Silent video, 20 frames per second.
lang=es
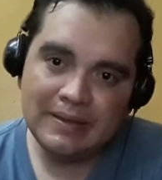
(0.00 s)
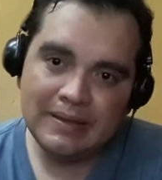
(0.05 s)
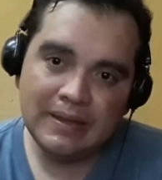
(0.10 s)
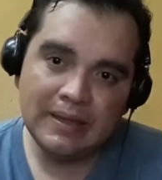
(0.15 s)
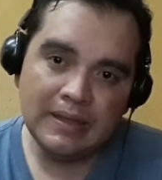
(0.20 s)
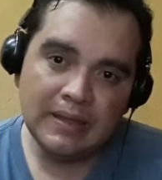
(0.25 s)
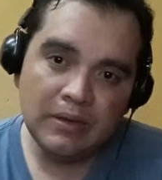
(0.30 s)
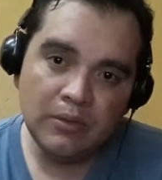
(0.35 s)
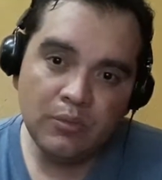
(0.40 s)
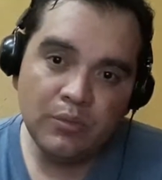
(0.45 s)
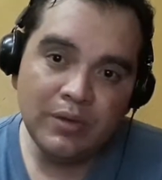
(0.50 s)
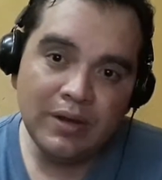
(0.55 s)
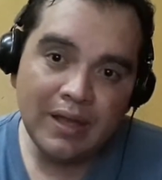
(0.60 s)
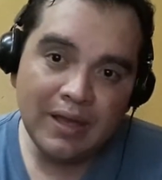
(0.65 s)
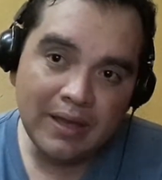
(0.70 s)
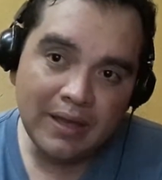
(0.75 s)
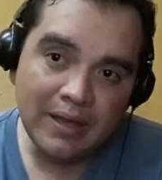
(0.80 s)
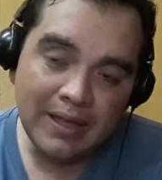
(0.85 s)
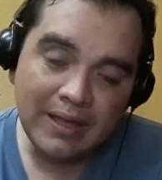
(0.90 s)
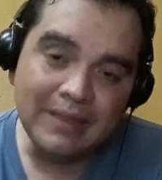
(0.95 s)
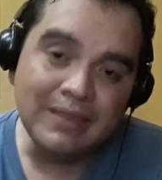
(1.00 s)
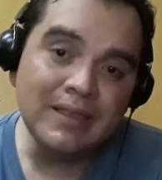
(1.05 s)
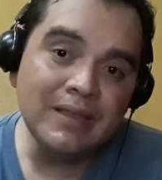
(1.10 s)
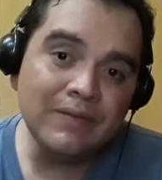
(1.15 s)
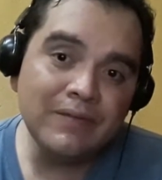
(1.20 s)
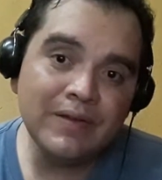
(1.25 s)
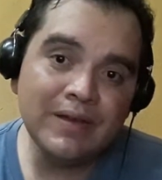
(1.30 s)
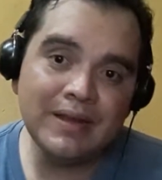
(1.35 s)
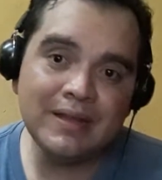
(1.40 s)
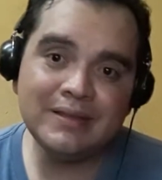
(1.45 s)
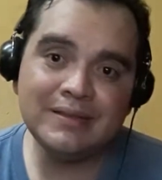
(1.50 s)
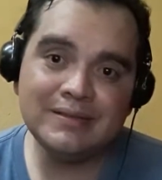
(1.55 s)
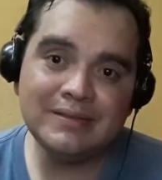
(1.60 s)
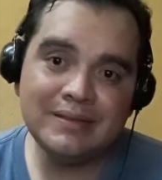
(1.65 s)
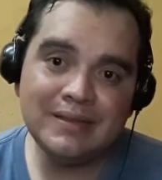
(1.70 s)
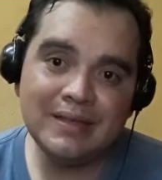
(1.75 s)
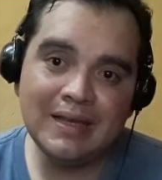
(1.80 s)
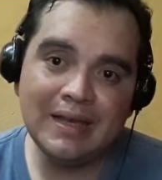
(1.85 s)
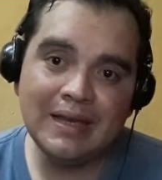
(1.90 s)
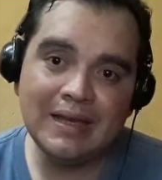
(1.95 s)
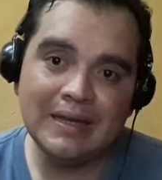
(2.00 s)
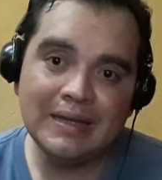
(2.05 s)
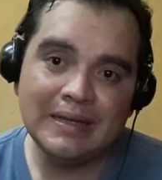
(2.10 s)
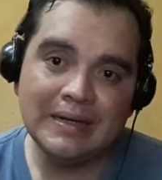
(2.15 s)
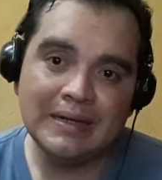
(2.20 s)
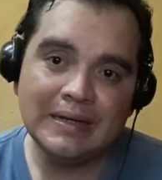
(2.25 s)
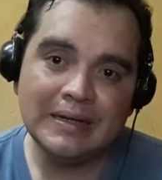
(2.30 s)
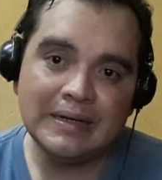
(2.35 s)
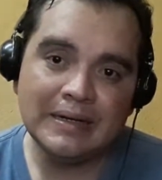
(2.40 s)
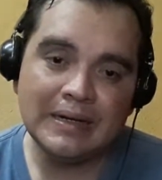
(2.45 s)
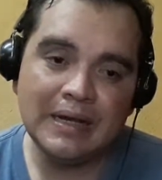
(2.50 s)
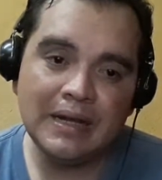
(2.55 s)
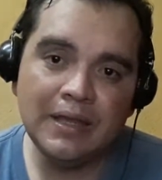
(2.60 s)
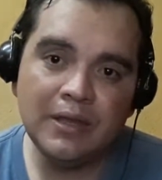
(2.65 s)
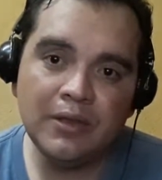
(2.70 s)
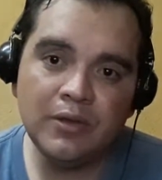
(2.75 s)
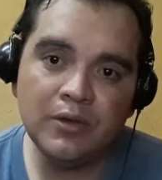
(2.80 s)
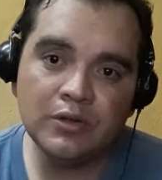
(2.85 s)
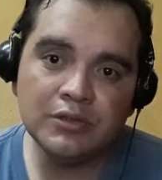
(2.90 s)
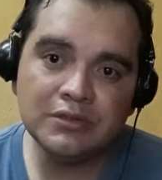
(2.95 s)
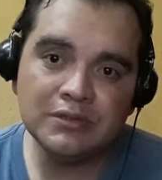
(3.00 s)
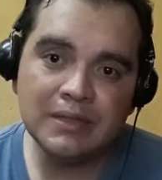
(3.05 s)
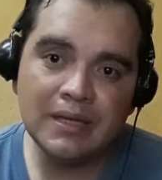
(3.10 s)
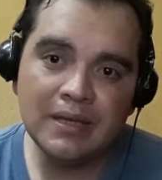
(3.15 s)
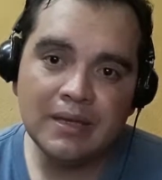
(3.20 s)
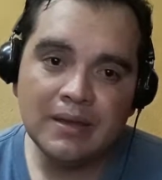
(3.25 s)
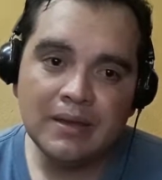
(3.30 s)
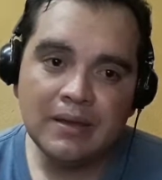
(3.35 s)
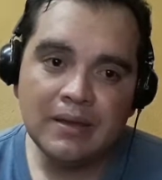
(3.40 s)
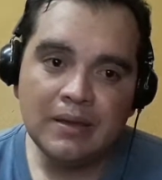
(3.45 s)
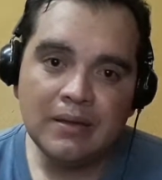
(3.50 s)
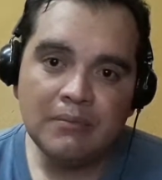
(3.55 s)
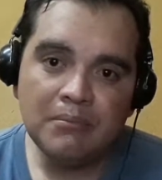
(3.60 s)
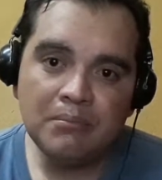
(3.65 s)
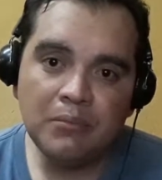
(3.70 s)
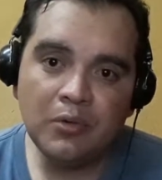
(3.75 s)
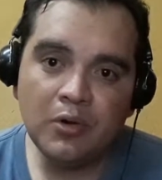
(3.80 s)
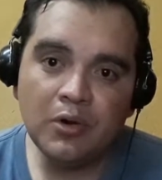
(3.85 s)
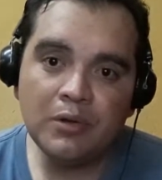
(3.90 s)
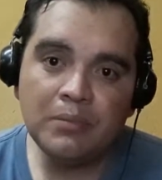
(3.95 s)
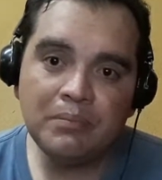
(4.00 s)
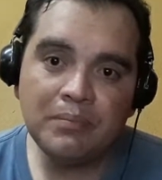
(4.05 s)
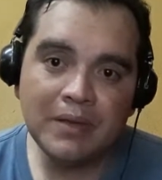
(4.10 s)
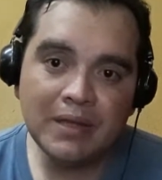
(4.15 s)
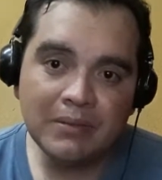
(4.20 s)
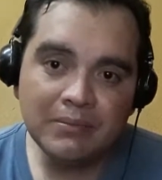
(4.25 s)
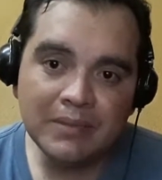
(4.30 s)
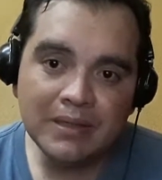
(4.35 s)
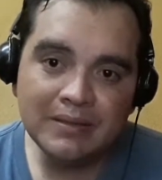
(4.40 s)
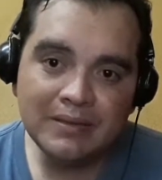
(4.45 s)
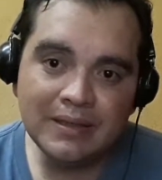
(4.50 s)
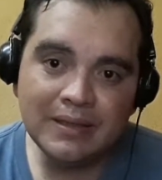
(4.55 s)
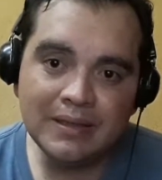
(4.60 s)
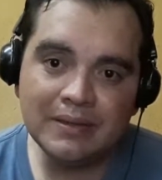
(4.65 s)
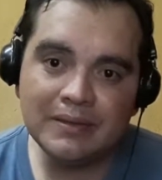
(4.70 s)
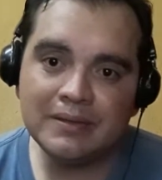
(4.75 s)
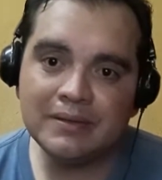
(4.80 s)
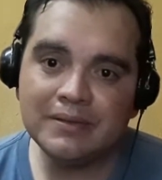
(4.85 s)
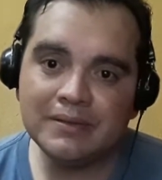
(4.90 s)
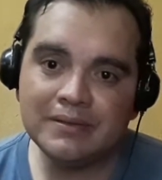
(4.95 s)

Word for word: de una indiferencia religiosa por permitir